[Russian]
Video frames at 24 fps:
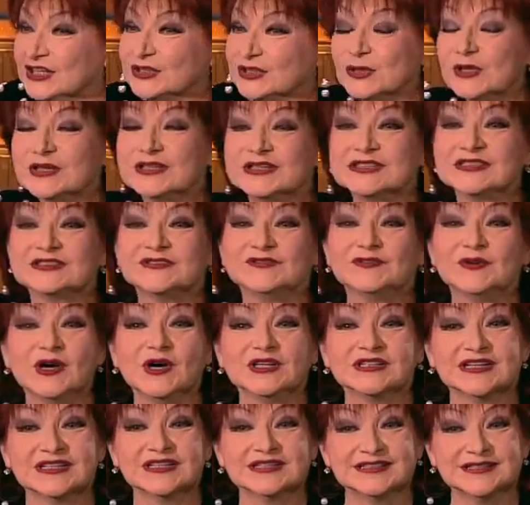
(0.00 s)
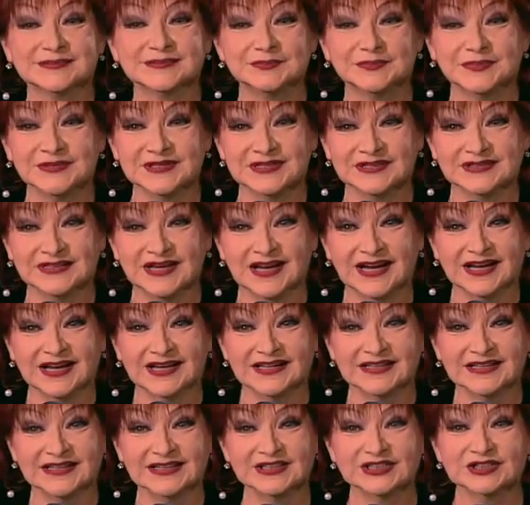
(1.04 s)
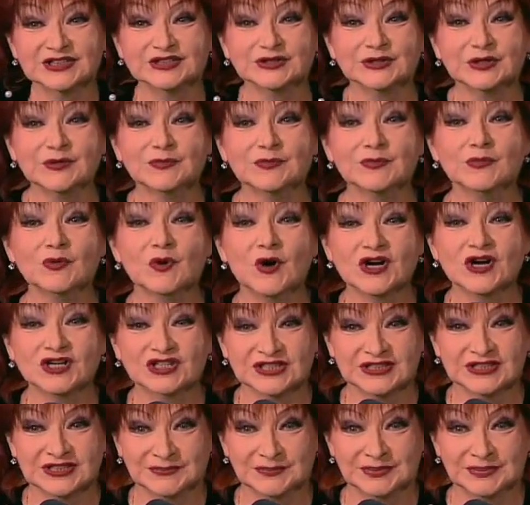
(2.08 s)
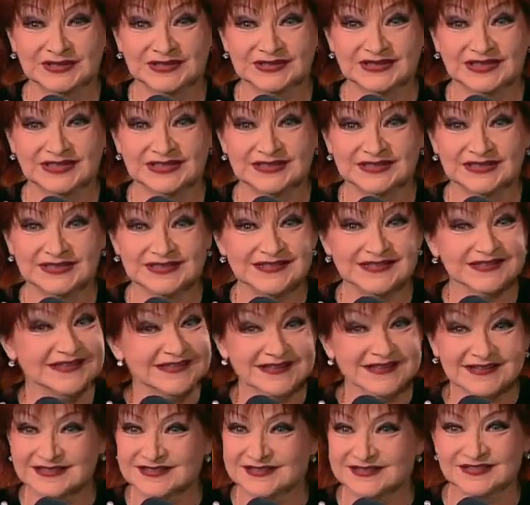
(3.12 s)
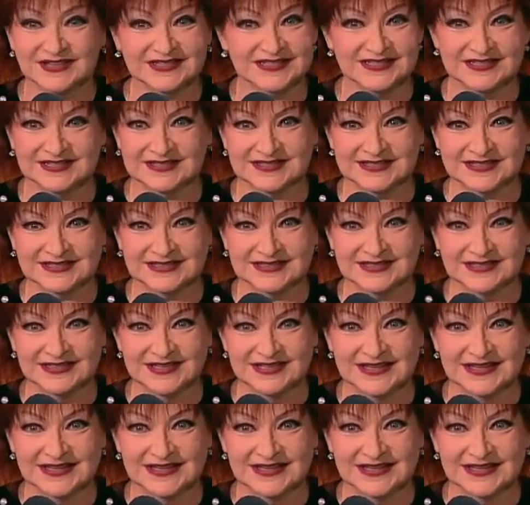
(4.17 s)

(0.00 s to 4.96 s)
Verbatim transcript: И только с возрастом поняла, что можно было и не разводиться.